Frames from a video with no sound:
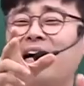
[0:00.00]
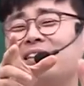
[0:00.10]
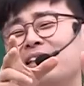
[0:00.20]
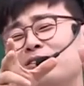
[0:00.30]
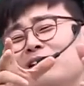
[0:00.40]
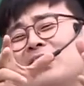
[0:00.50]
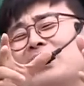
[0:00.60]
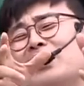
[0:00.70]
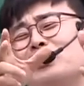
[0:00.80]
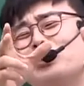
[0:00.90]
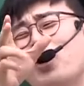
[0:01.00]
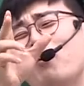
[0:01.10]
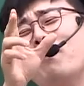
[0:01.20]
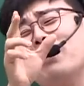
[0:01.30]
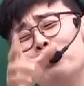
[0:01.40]
학생들
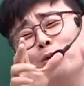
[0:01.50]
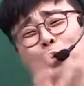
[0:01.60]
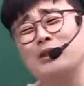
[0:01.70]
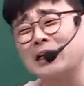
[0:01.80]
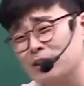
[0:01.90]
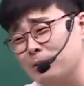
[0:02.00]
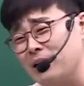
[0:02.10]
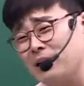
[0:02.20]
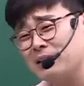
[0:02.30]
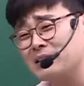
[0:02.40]
정말로 이거 잘 들어봐.